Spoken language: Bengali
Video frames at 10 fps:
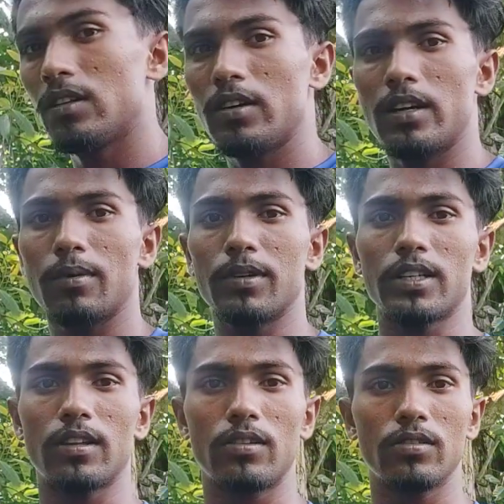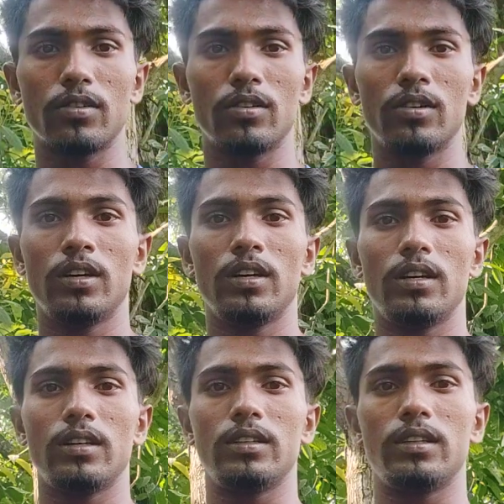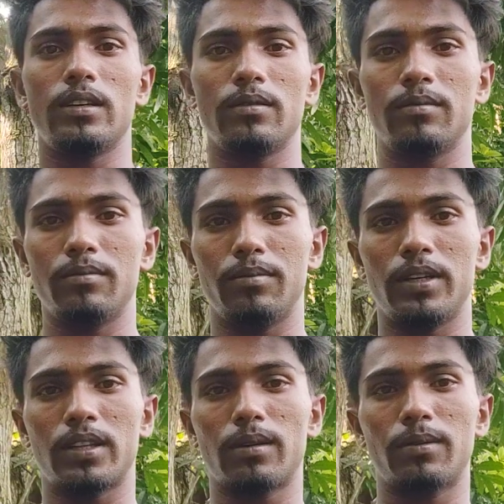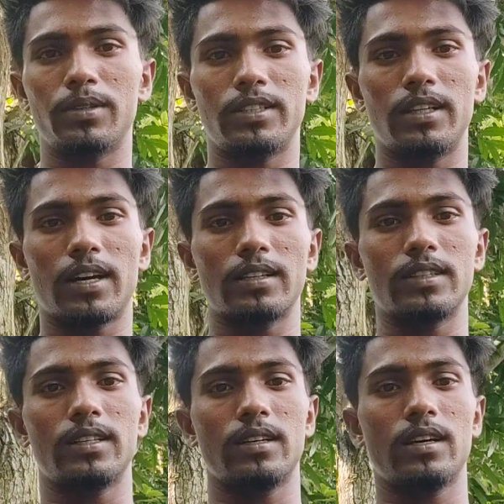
তো এটি আপনার সাধারণত ভিয়েতনামে বেশি দেখা যায়